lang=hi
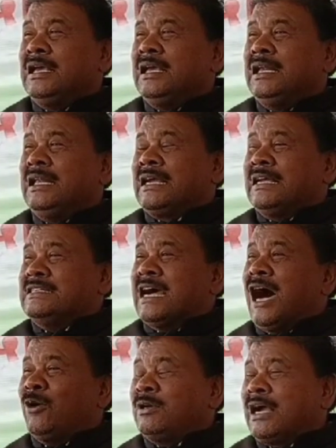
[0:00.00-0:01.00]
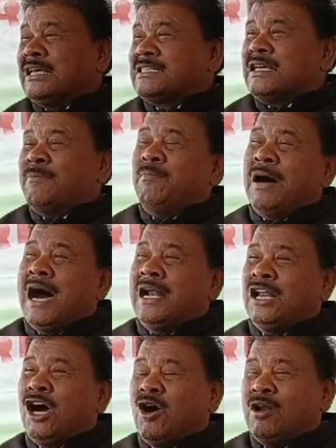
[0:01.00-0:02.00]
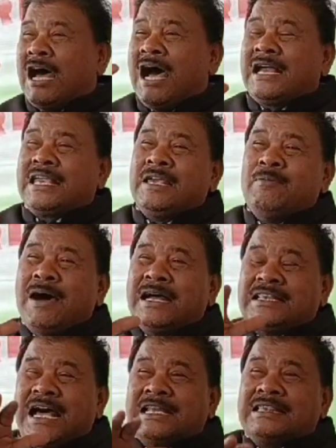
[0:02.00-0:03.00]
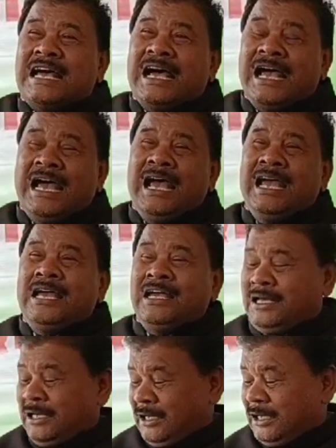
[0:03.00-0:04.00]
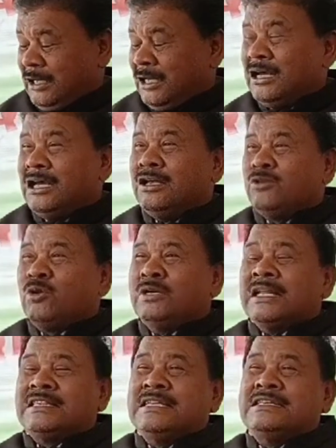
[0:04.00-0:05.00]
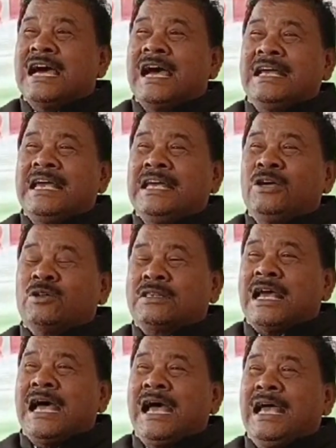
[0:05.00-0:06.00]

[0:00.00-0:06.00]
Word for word: लेकिन जहां उनका सम्मान और हक की बात आता है तो नतीजा यही होता है